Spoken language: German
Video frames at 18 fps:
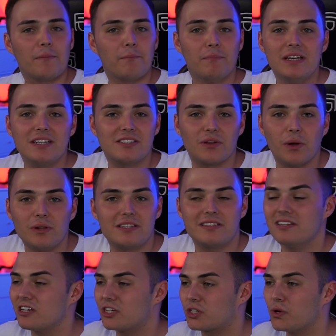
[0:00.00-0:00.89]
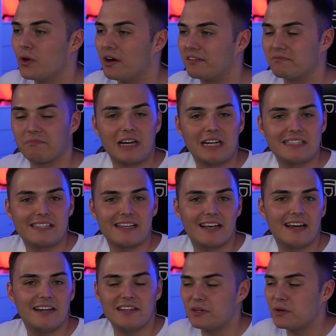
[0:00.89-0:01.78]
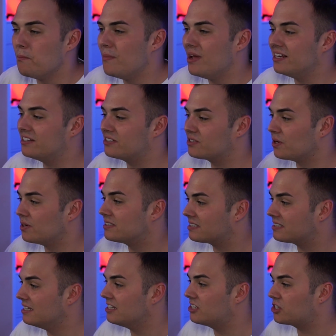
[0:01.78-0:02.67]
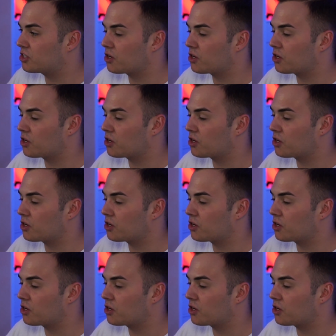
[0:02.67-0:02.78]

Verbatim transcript: Mich soll's nicht stören, ganz ehrlich. Mich soll's nicht